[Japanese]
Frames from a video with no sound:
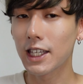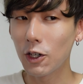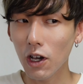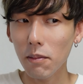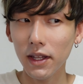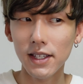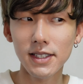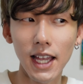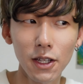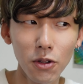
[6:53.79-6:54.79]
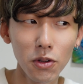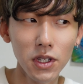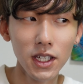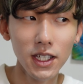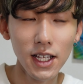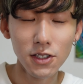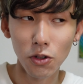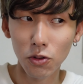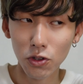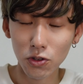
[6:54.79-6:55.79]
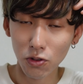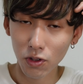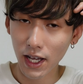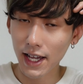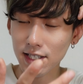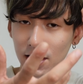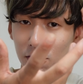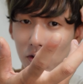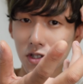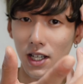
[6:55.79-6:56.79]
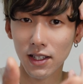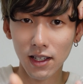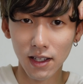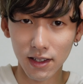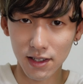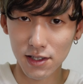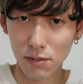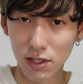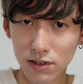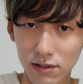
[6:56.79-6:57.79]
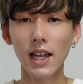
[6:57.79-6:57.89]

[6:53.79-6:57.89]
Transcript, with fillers: 極めて左脳的なその人の解釈の仕方になってしまう。